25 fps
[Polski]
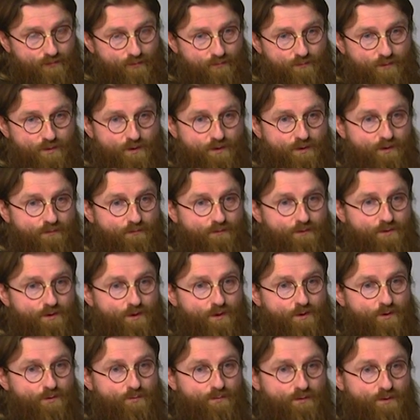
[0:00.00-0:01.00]
bo może nie
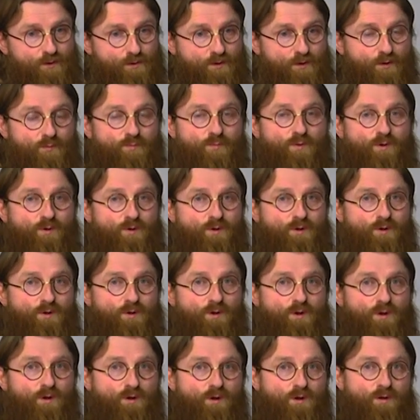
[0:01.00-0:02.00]
widzieliśmy do tej pory,
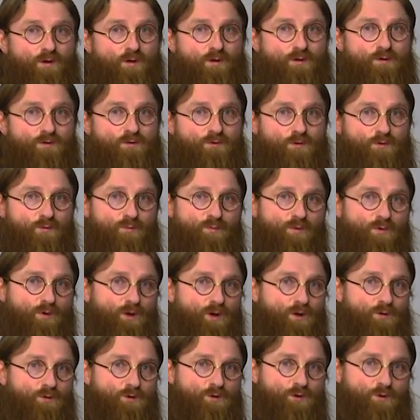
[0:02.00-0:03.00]
co od
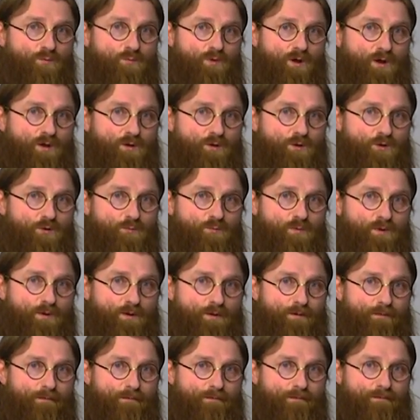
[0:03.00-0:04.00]
Boga
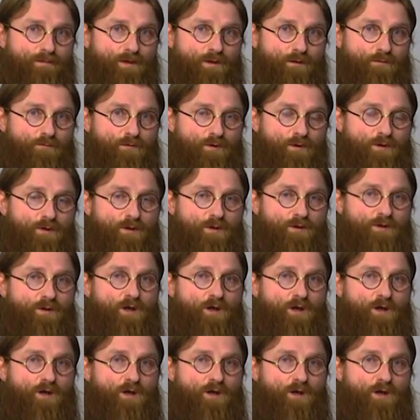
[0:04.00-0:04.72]
otrzymaliśmy, jak wielkie